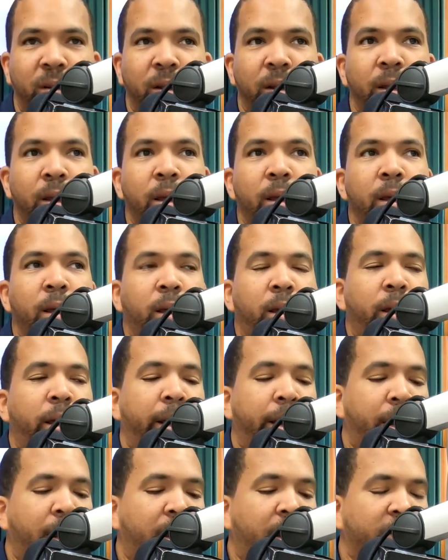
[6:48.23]
Así mismo
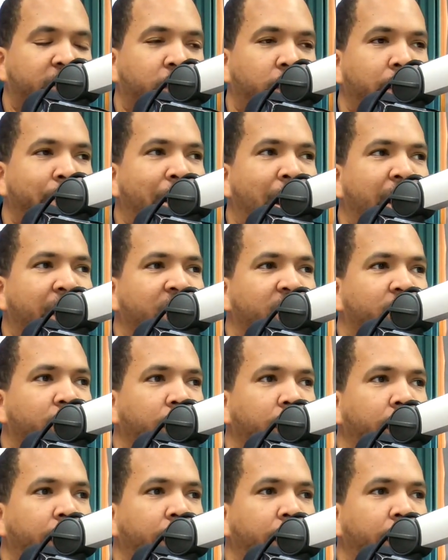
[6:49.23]
es. En el caso de Maris.